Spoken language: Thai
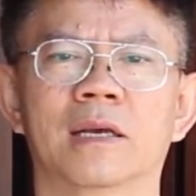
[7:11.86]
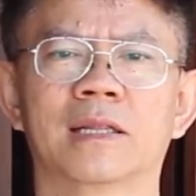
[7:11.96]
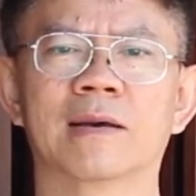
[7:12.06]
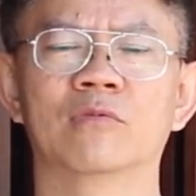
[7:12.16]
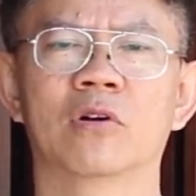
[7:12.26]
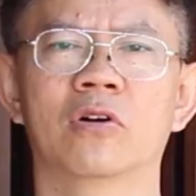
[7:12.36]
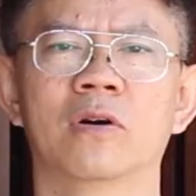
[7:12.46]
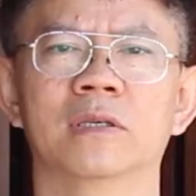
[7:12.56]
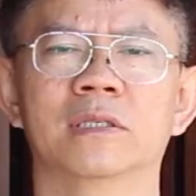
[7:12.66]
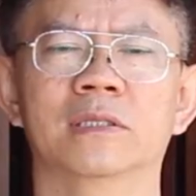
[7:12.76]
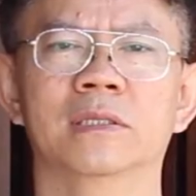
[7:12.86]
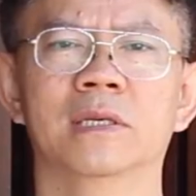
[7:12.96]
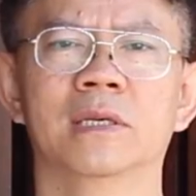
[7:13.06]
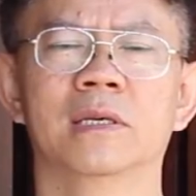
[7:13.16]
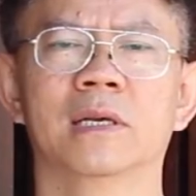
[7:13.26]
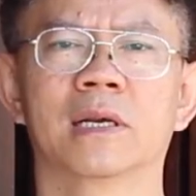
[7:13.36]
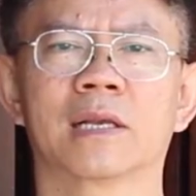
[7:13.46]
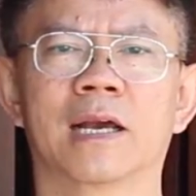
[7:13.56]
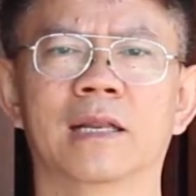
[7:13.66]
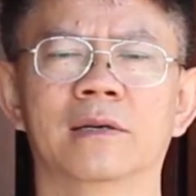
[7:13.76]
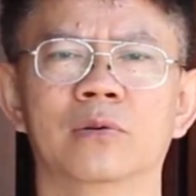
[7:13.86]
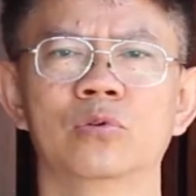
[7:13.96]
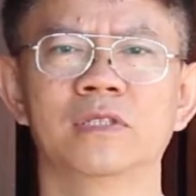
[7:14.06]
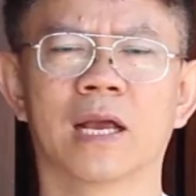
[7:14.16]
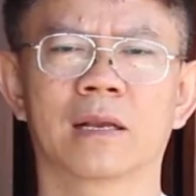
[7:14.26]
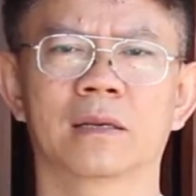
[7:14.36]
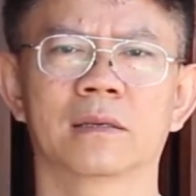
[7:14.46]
ถ้าตามหัวข้อก็คือ การรู้จัก